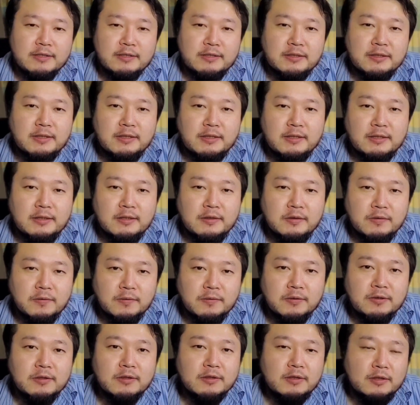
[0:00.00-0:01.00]
性がないよ
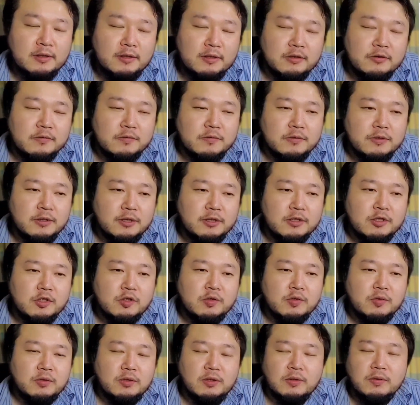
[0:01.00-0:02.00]
うなんで、そこだけ
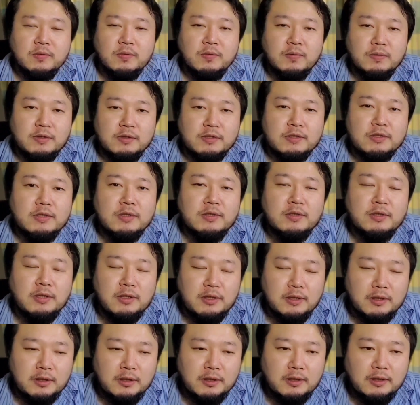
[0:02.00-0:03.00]
注意ってとこですか
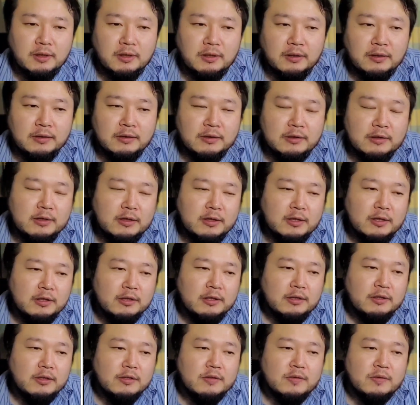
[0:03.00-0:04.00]
ね。
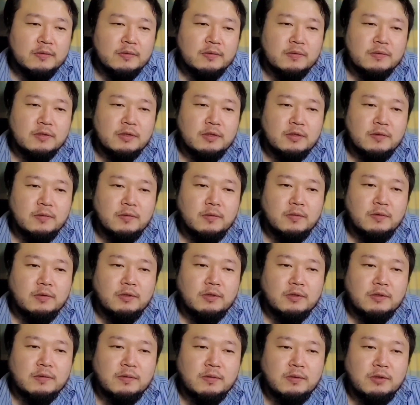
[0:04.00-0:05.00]
ただ先ほど言っ
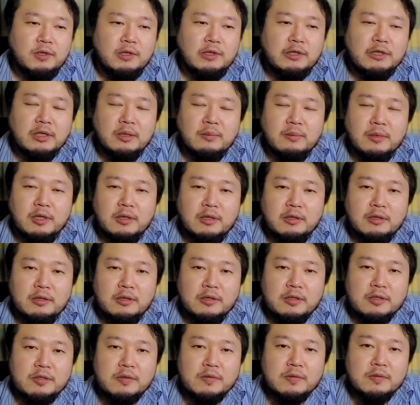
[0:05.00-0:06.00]
た2画面
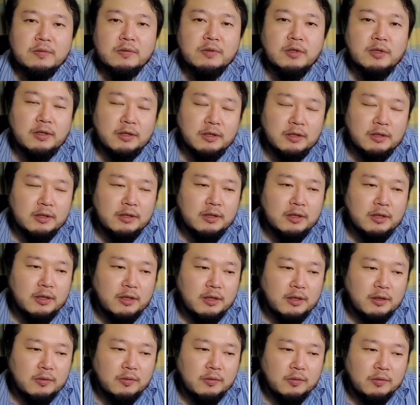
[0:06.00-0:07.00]
にするね、
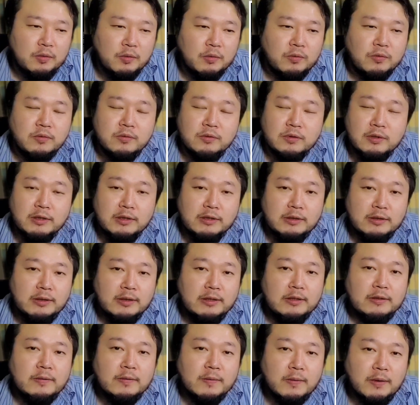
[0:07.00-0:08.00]
ドックだっ
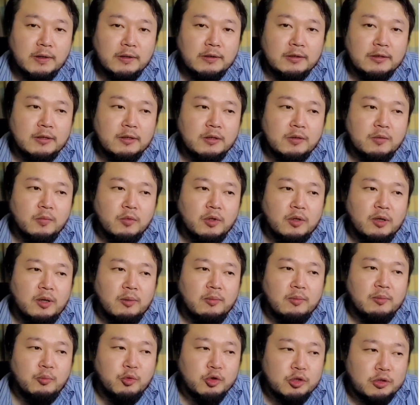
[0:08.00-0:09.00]
たりとかっていうもの
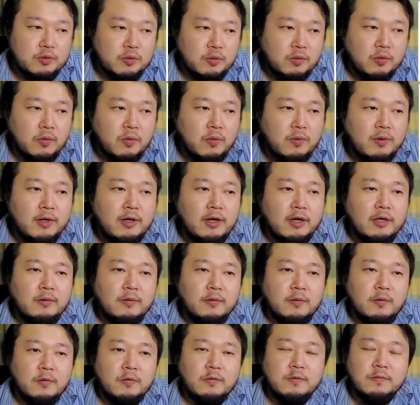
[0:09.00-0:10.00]
は、もちろん今回
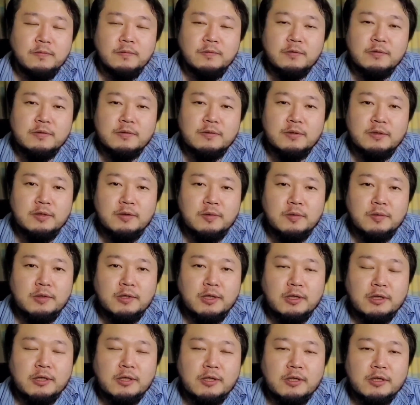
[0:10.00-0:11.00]
のROG Phone 3用に
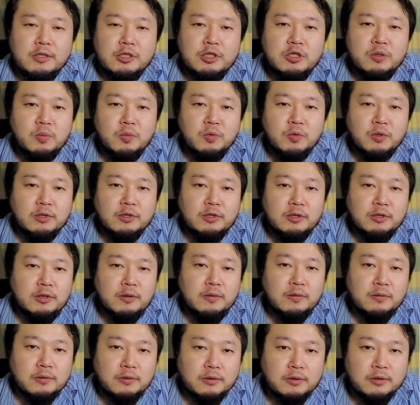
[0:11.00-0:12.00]
新しいものは出て
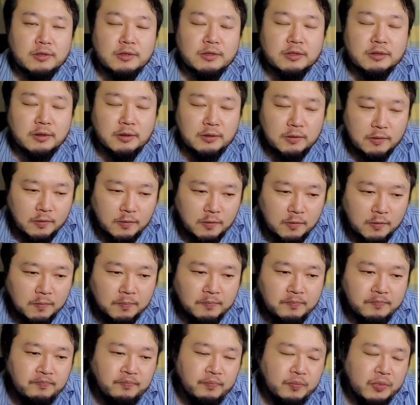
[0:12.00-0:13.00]
るんですけど、
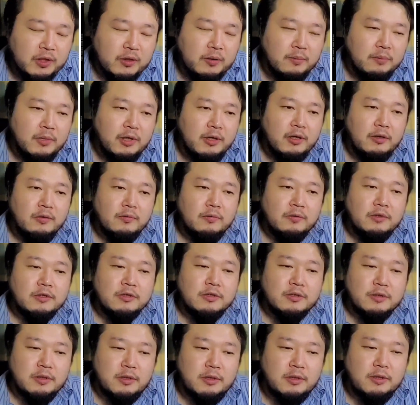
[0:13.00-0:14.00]
前ので
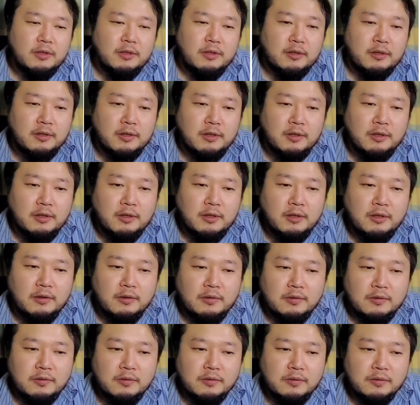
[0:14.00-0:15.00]
すね、
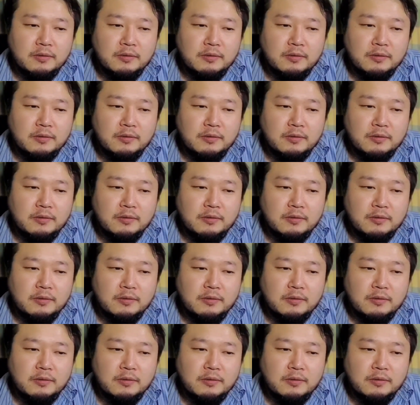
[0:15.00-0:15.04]
ROG